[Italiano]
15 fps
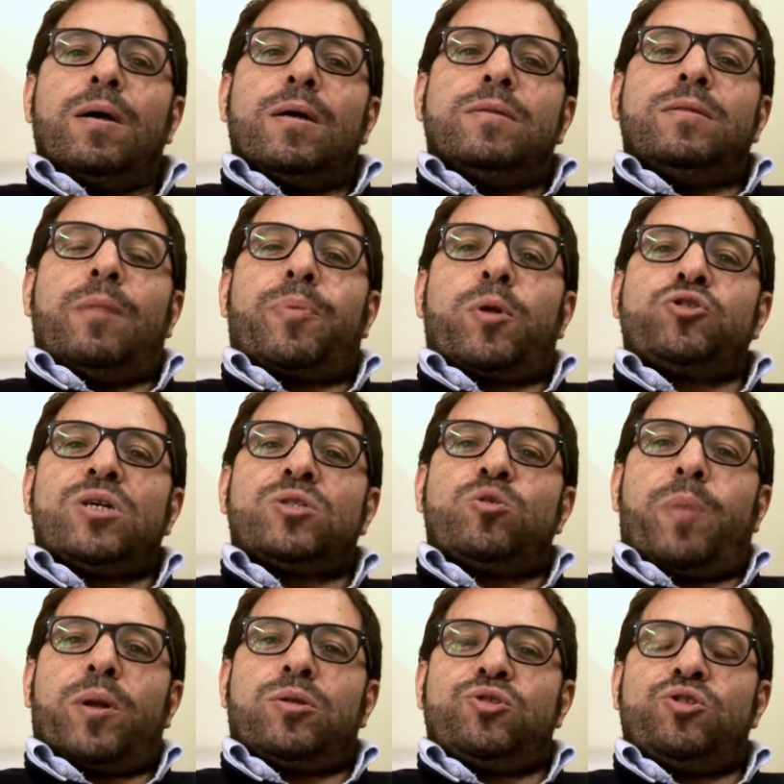del processo
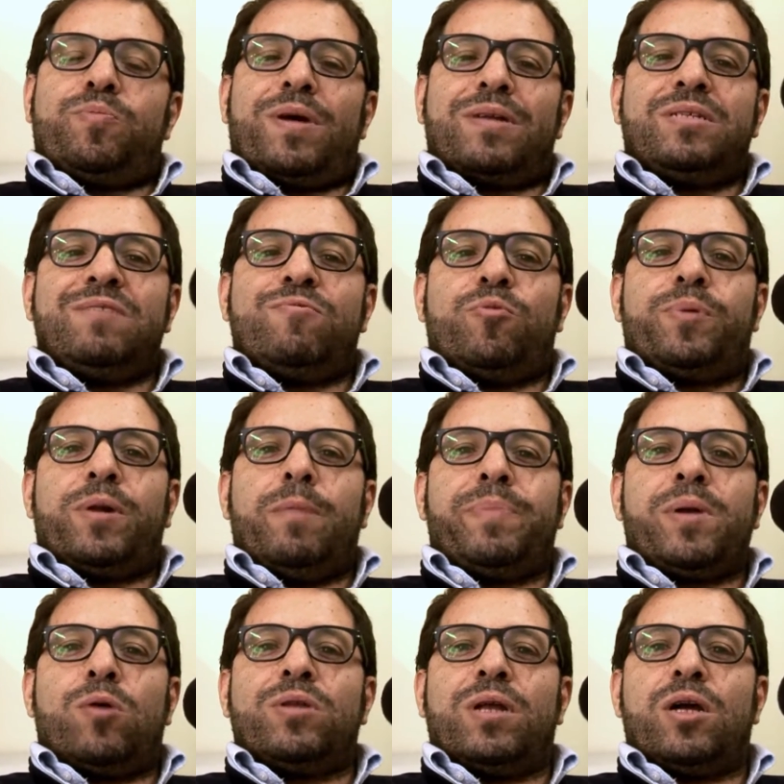partecipativo per il
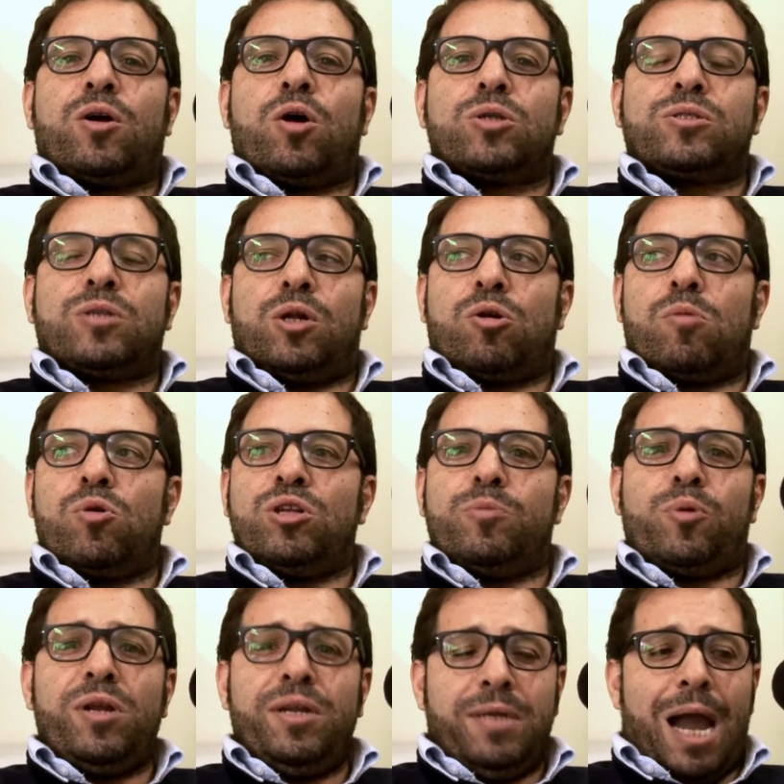piano delle coste del Comune di
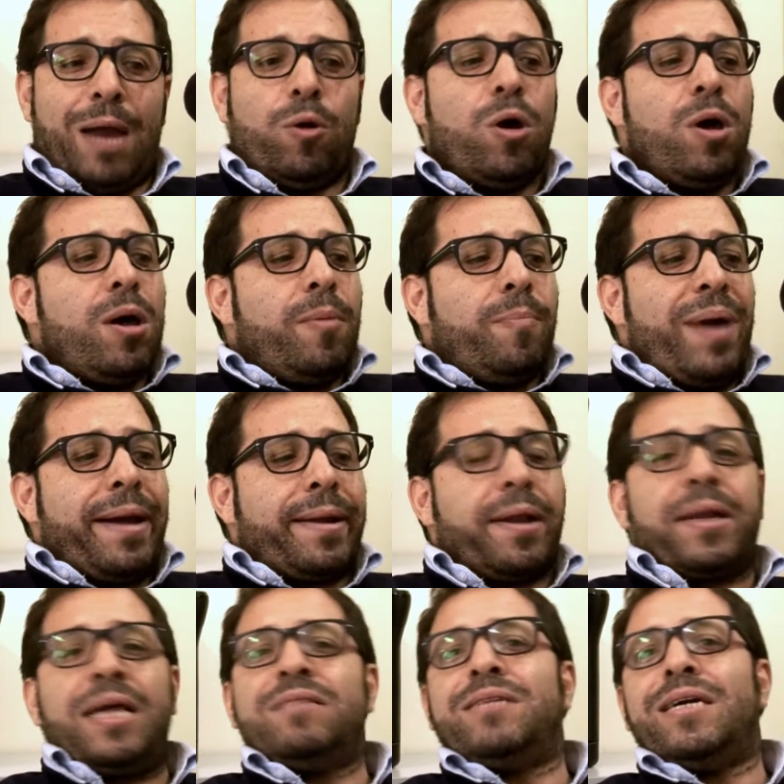Polignano per
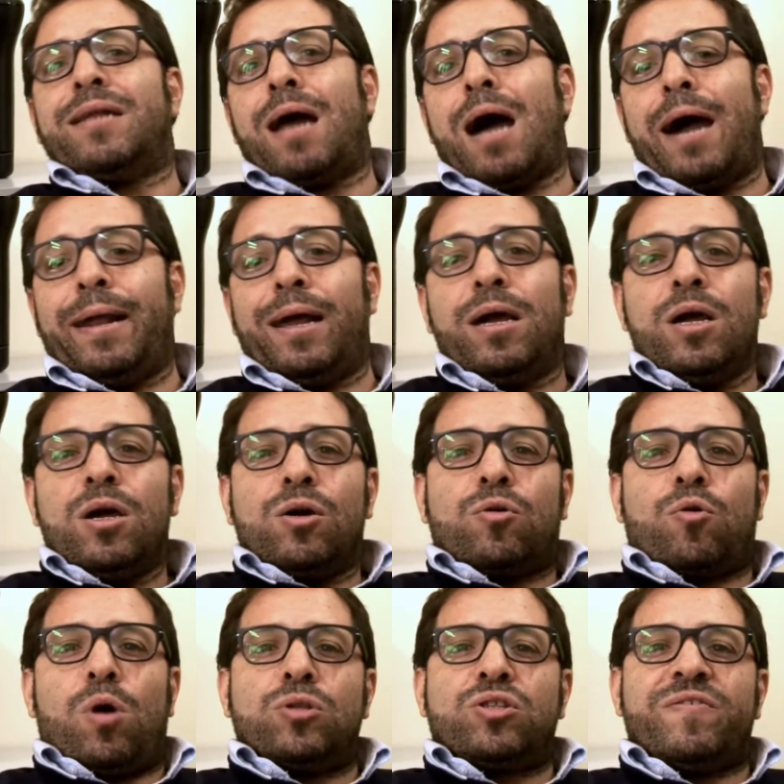reiterare
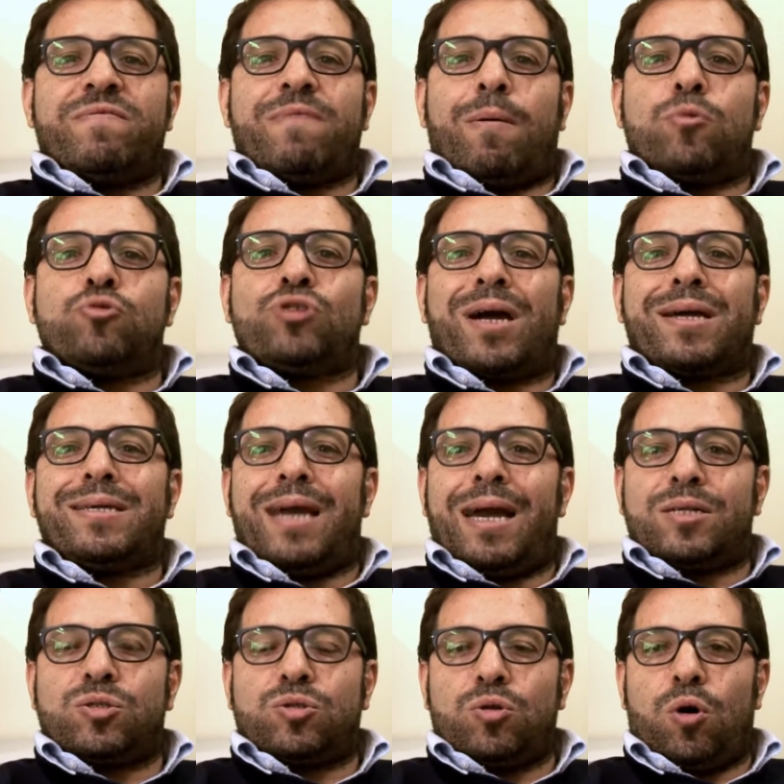quanto avevamo già
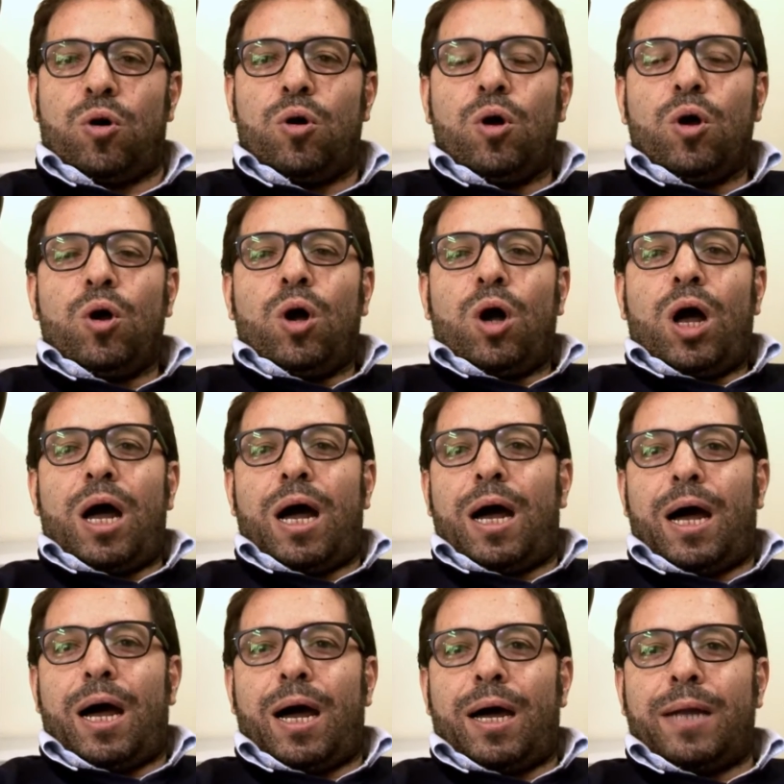chiesto
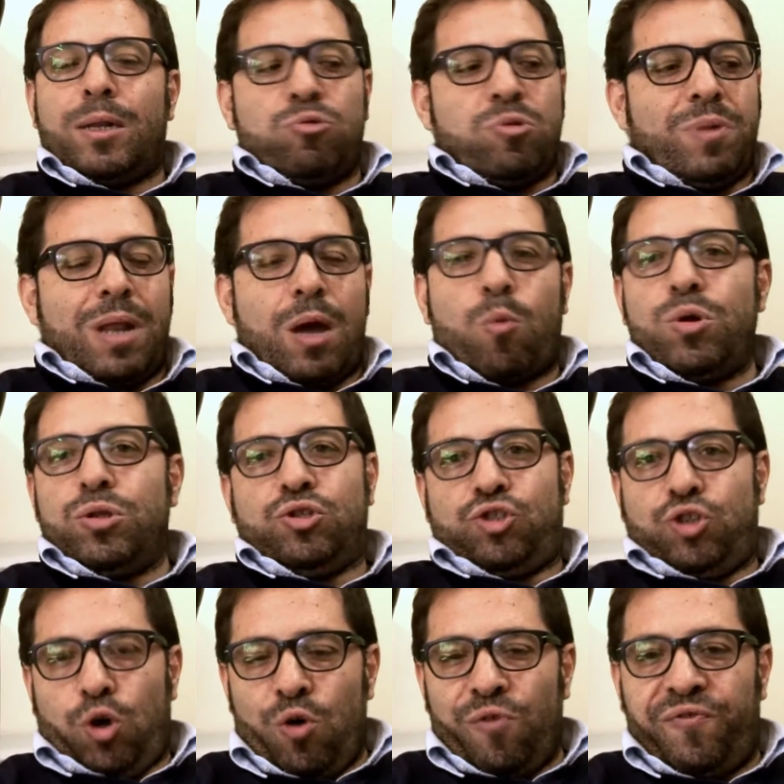a, nel 2015,
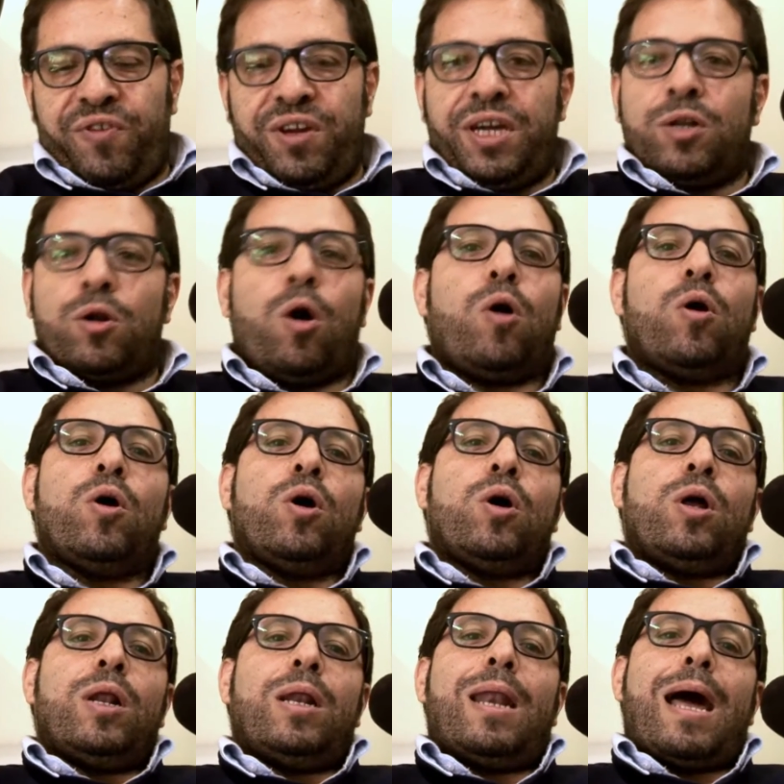ovvero
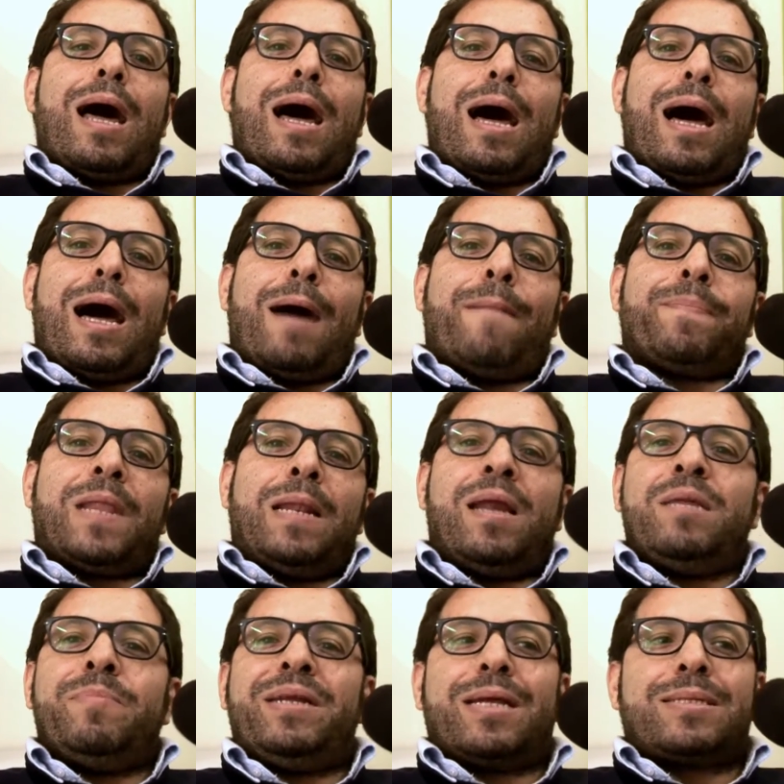
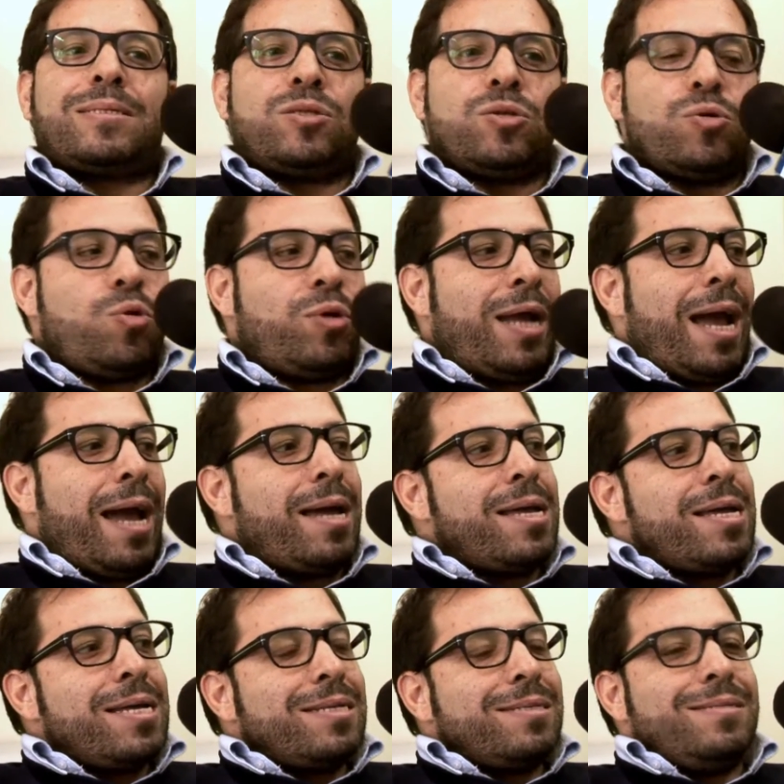l'eliminazione
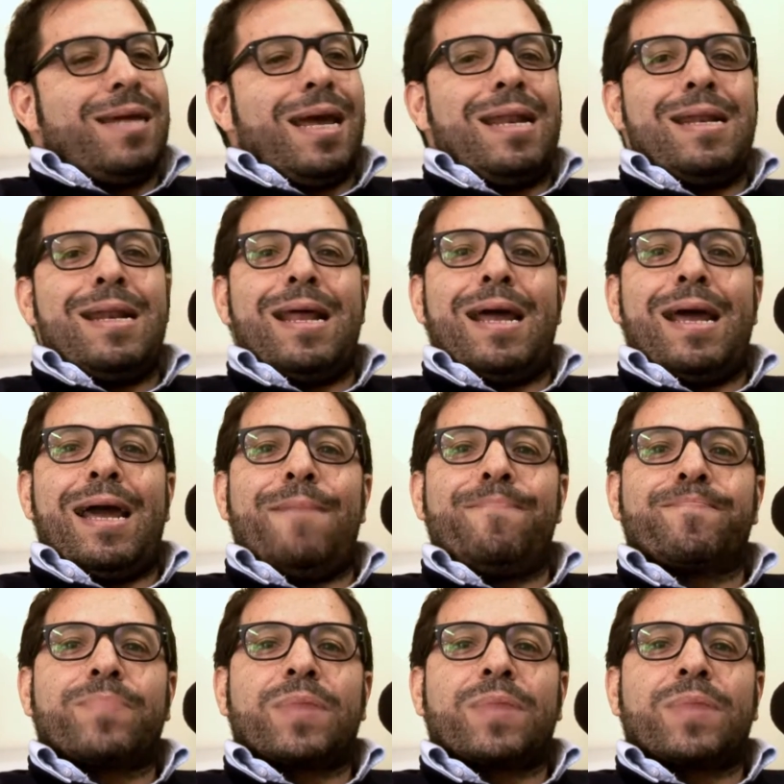delle,